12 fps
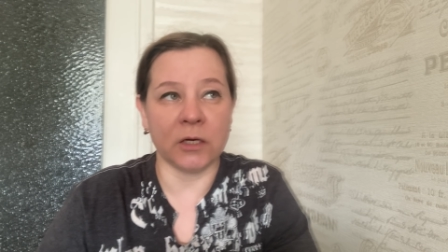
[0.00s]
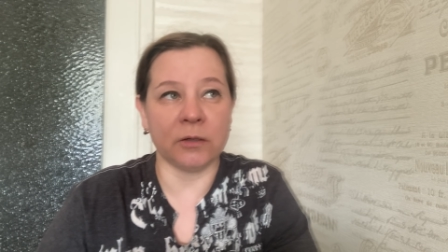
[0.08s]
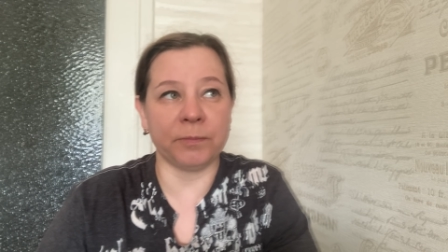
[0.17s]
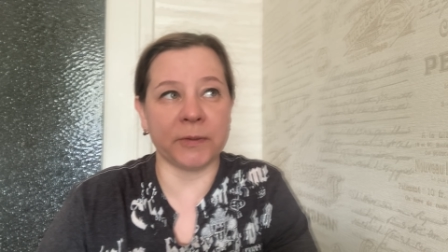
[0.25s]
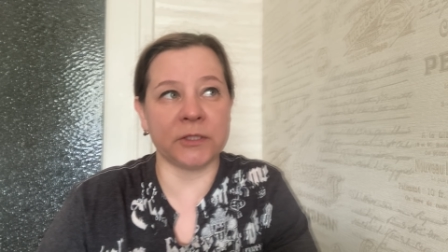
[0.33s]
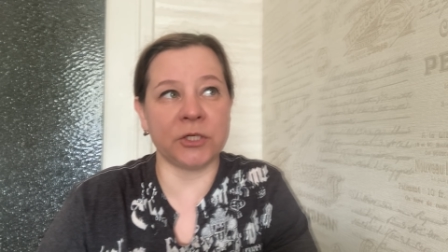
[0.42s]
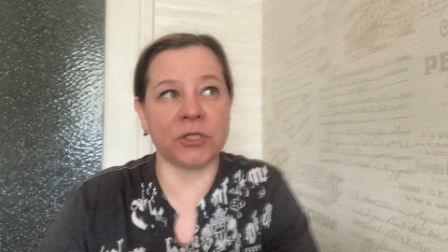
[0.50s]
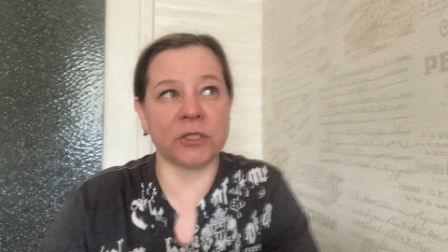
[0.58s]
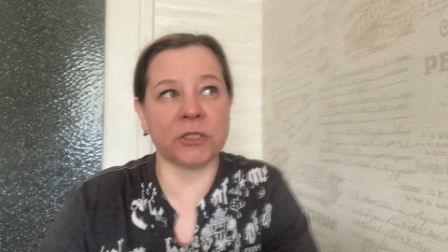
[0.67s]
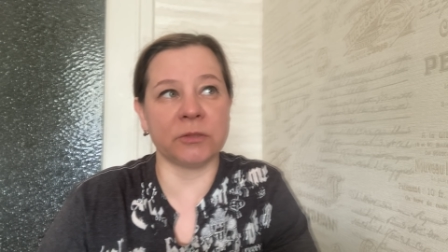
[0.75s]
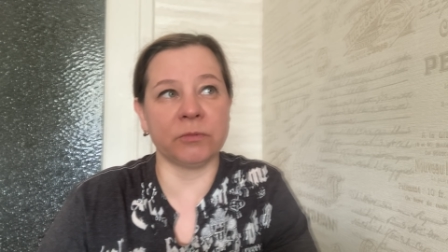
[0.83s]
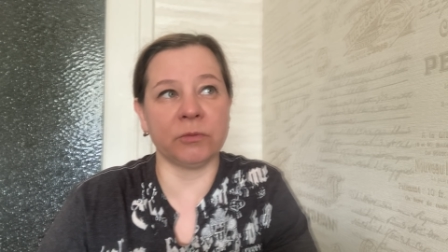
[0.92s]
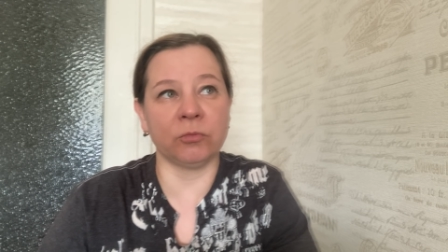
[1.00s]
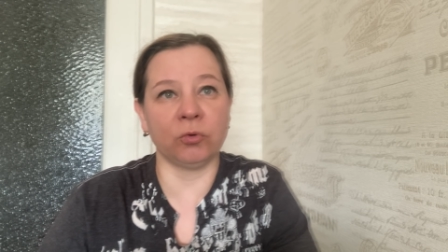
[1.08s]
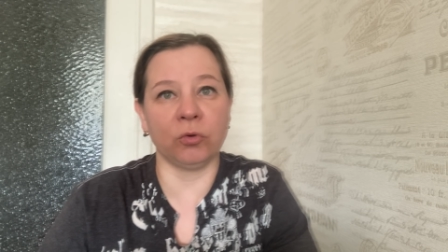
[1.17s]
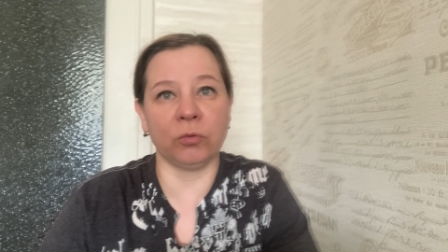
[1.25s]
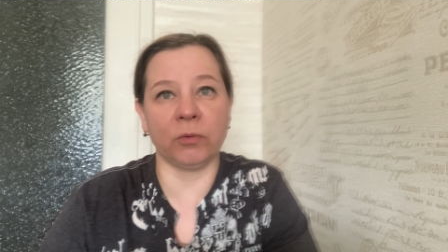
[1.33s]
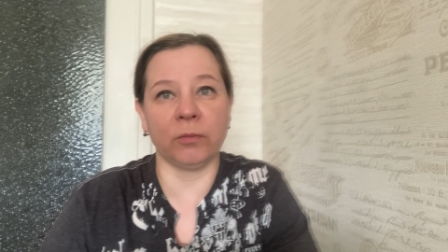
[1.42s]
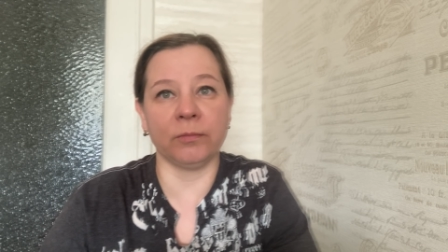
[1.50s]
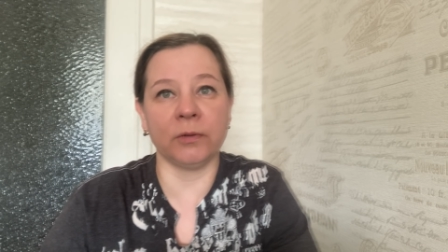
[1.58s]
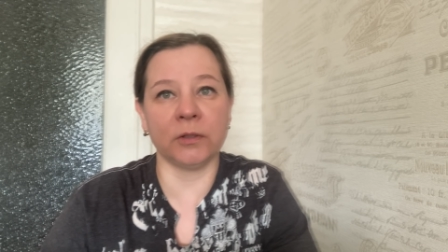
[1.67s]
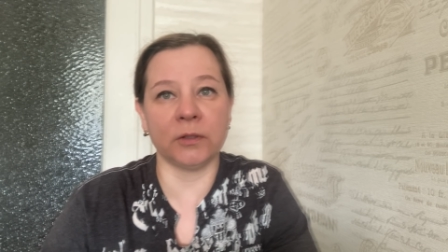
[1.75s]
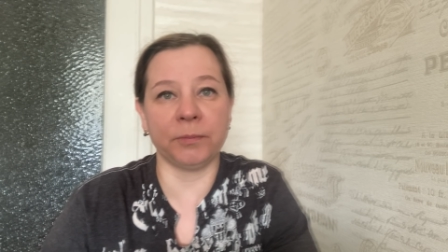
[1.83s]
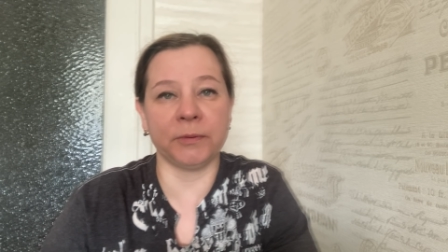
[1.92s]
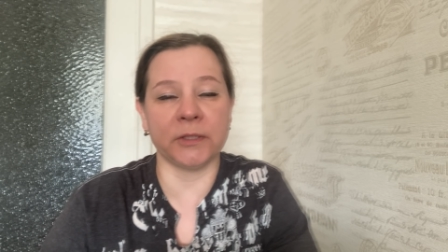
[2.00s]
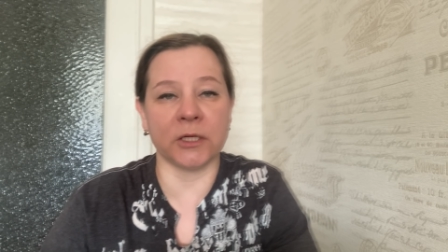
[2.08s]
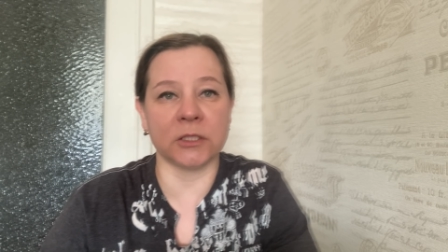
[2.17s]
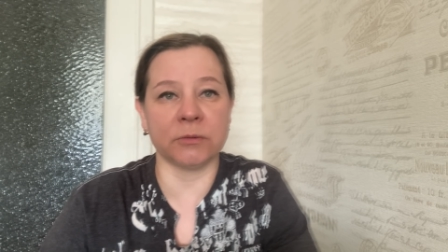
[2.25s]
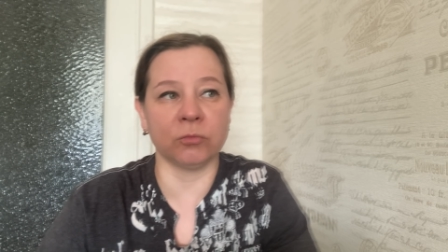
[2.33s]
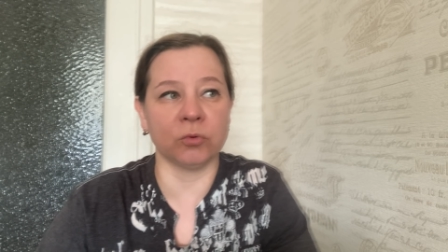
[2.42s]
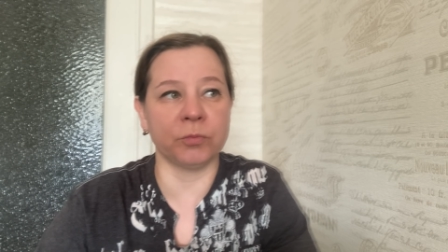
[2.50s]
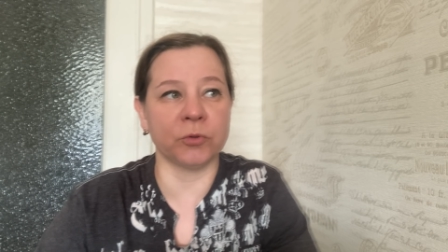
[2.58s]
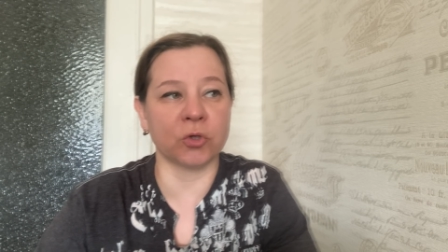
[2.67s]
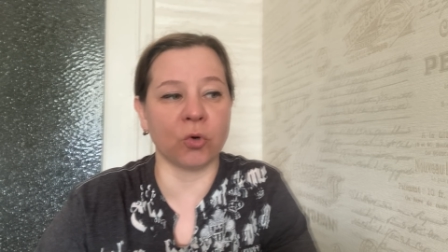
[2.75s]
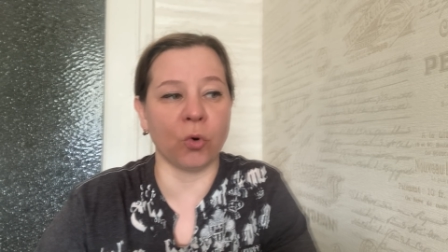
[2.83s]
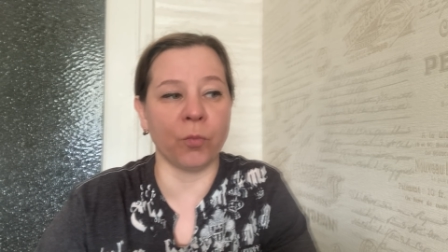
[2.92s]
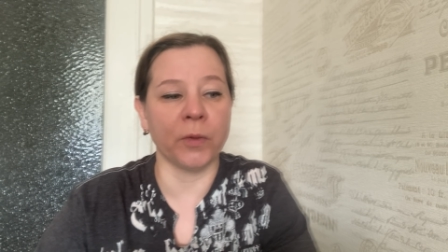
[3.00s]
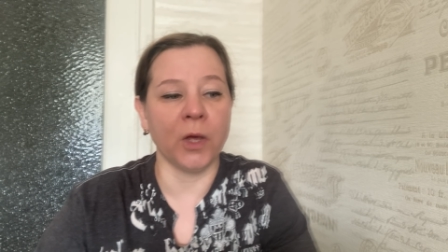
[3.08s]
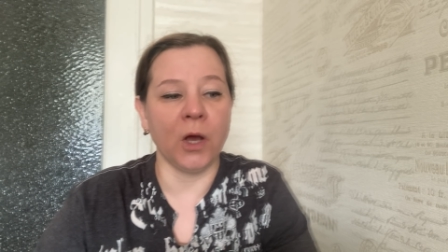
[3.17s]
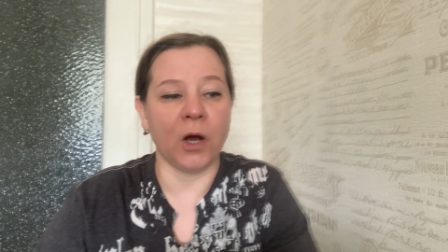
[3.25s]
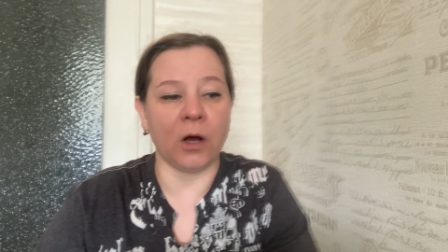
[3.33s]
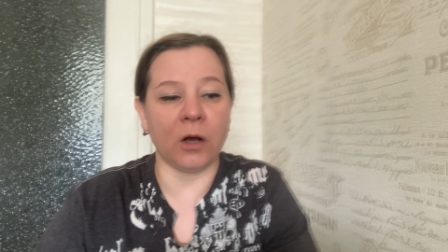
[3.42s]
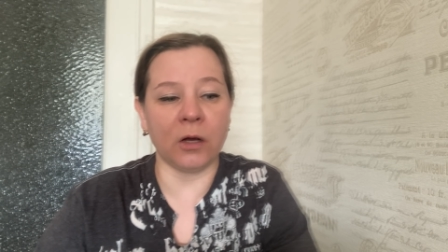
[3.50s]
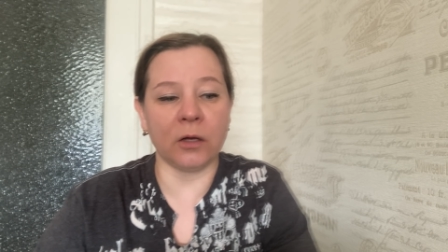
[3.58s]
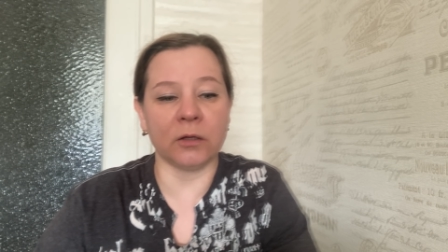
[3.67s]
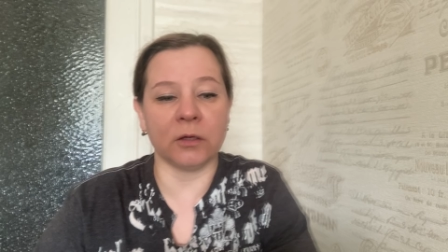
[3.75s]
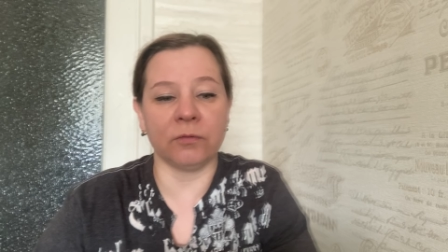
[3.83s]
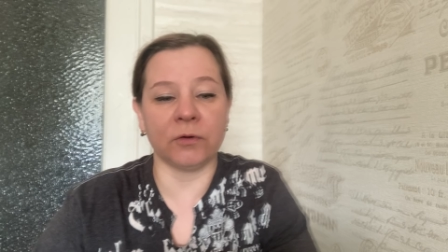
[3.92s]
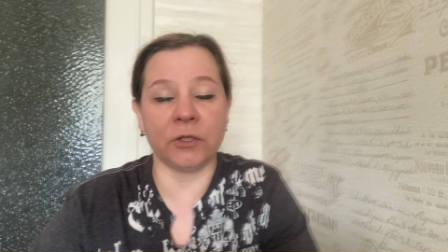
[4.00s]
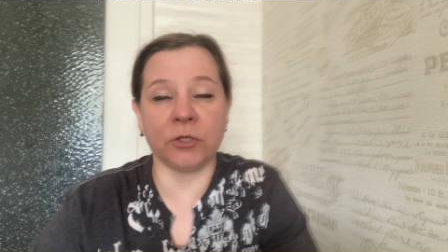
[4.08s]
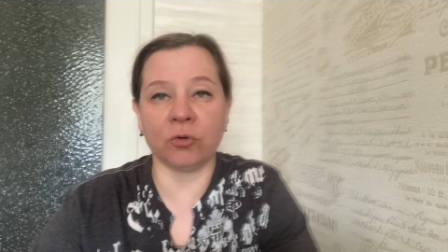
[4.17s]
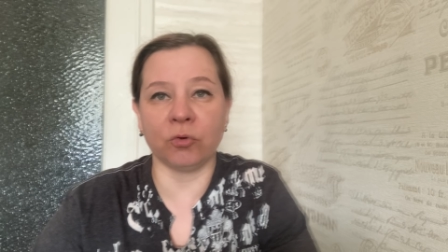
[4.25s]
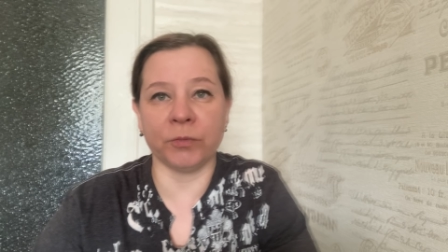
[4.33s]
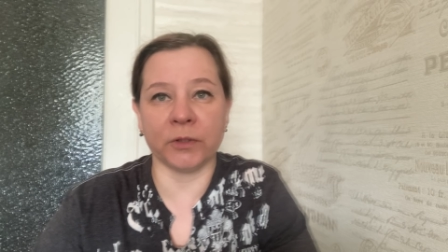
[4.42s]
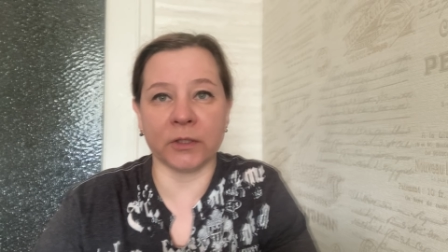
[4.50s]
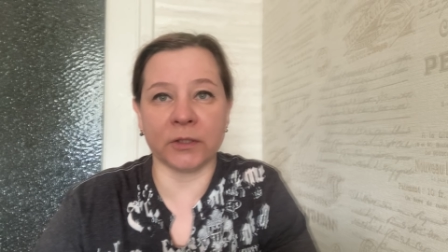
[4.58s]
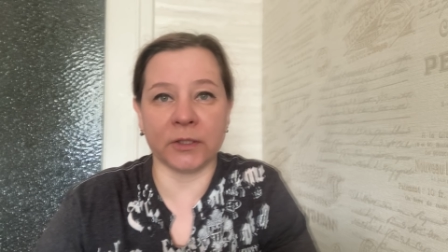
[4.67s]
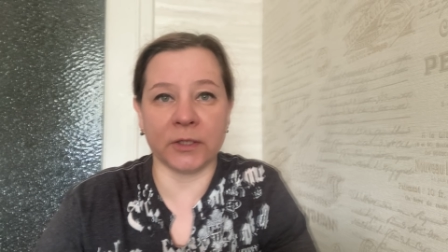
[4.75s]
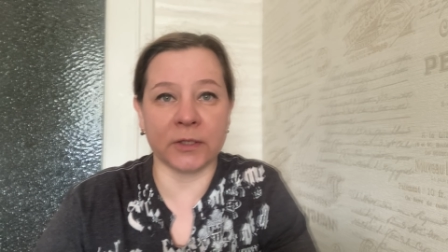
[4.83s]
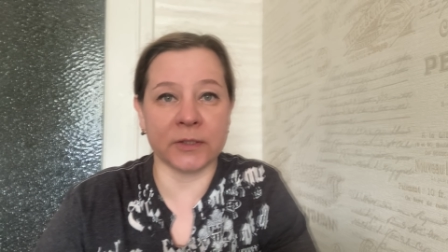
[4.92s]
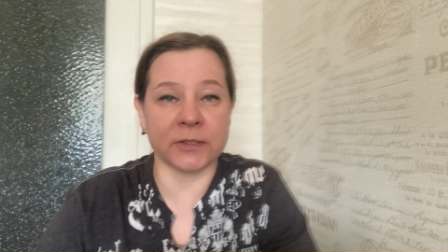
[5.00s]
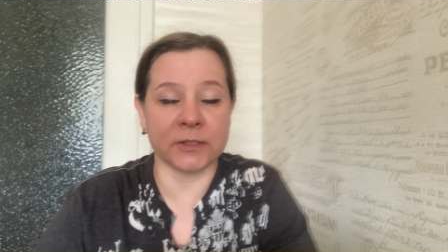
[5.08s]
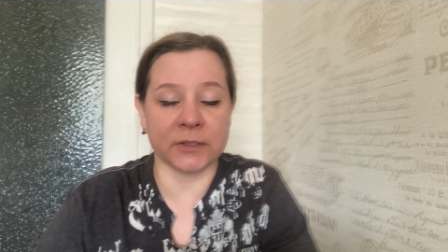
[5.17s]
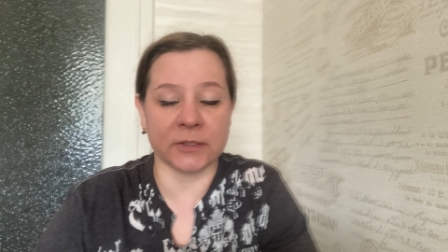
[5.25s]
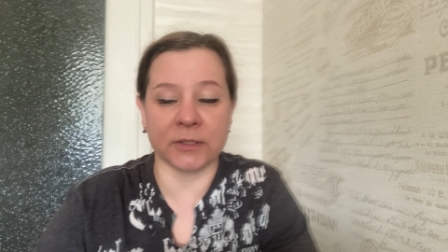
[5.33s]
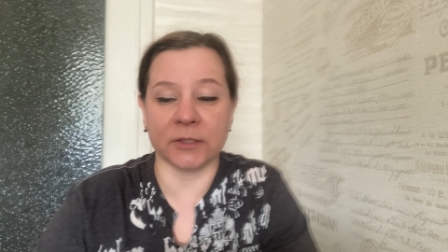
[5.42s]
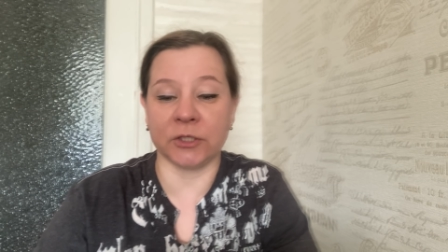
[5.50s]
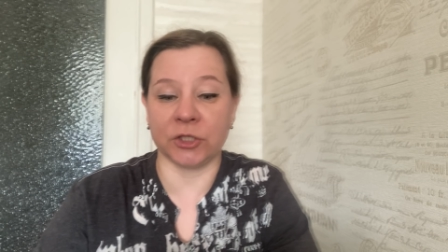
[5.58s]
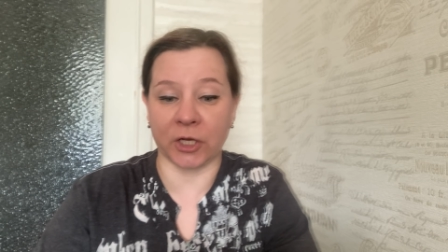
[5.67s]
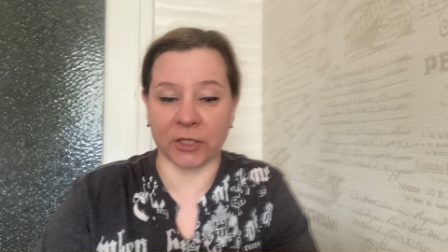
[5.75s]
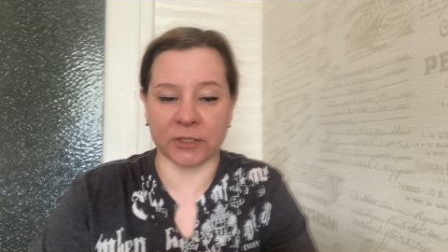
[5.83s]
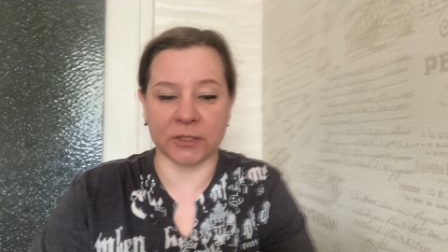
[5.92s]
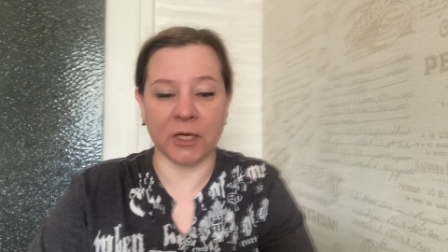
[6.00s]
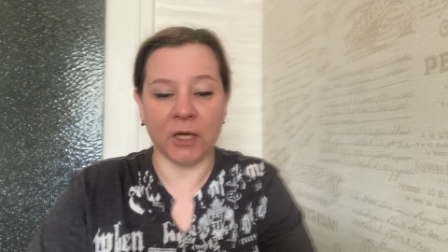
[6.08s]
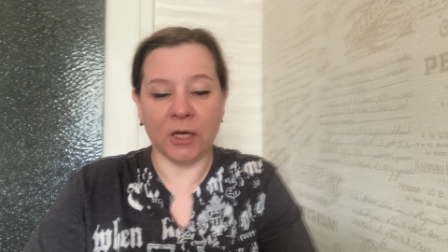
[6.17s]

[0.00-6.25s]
э, практически с моим домом, 15 э, минут пешком. А в клинику мне надо ехать целый час.